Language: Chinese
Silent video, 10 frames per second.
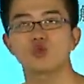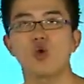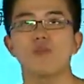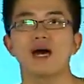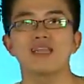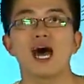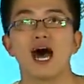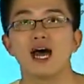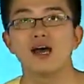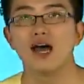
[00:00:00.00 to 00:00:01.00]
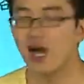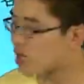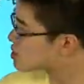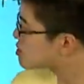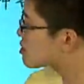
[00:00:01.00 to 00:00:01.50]
多搬了
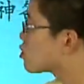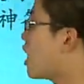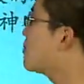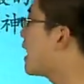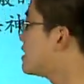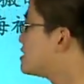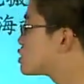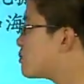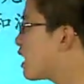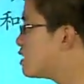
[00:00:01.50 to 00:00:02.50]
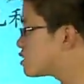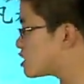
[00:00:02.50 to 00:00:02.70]
二十四块吧，对吧？